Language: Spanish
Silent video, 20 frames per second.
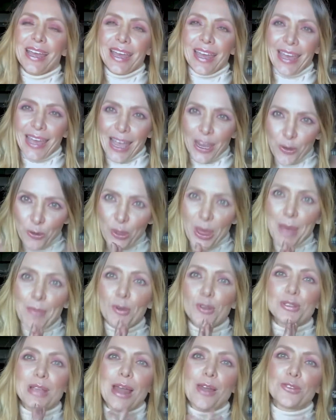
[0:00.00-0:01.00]

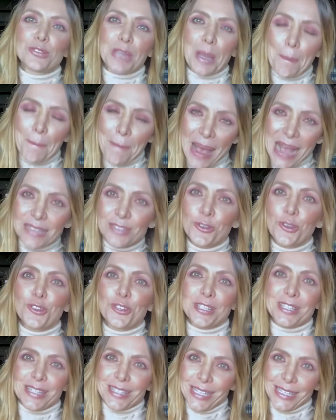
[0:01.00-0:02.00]
ayudemos a los que más
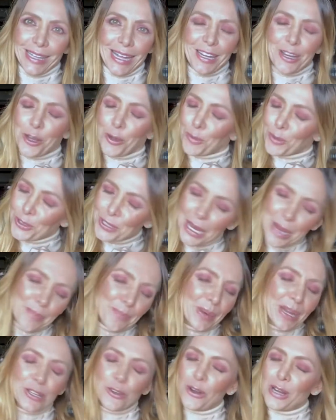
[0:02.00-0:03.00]
nos necesitan. Y como
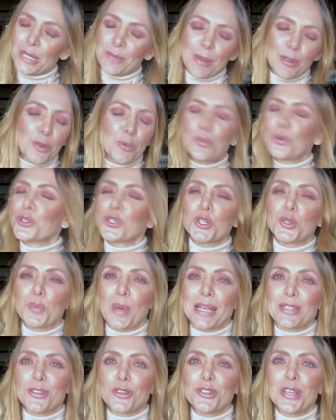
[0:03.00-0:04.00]
siempre, yo les mando
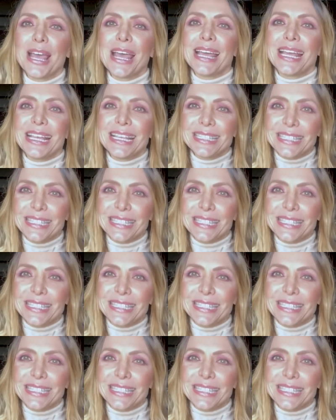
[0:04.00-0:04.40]
muchos besos y